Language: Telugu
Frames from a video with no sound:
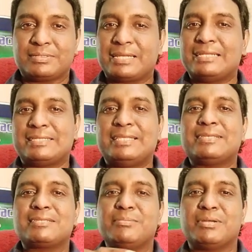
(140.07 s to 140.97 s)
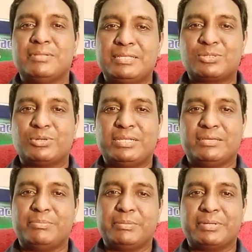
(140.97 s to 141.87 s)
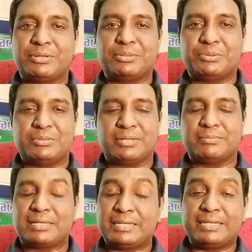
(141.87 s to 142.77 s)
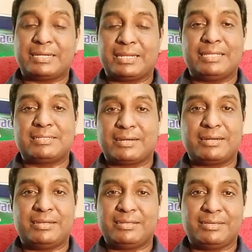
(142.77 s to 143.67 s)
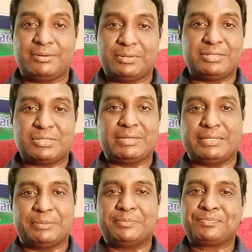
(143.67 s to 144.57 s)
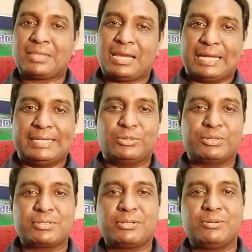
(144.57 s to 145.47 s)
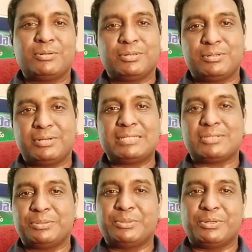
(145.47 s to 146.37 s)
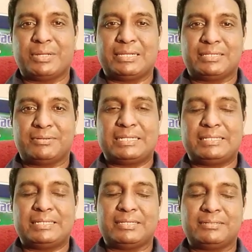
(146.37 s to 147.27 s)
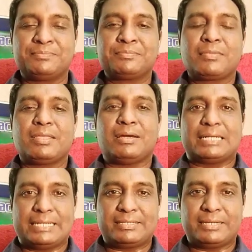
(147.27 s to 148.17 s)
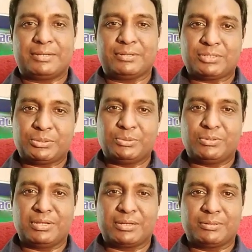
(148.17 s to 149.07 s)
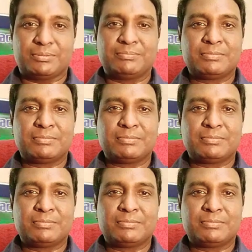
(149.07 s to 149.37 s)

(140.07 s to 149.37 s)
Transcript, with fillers: చాలా సీరియస్గా మనం తీసుకొని ప్రిపేర్ అవుతూ ఉంటాం కానీ ఇక్కడ అలా జరగడానికి అవకాశం లేదు అన్ని కోర్సులు కూడా చదువుకోవాలి ఎవరైతే అగ్రిసెట్ చదువుతున్నారో